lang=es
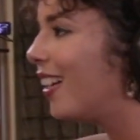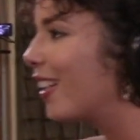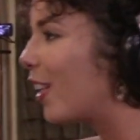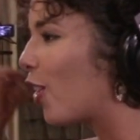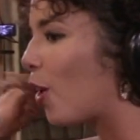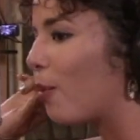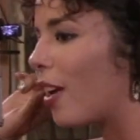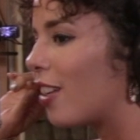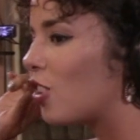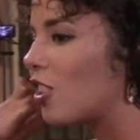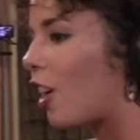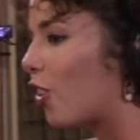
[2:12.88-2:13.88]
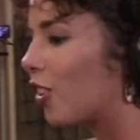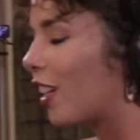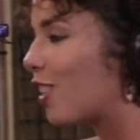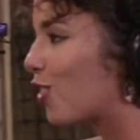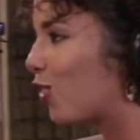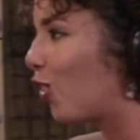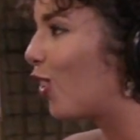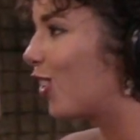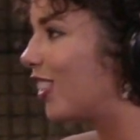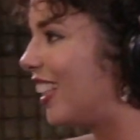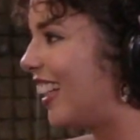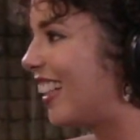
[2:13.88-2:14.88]
Quiero comer chicharrón de queso todos
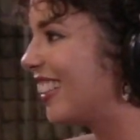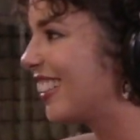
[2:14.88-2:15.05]
los días.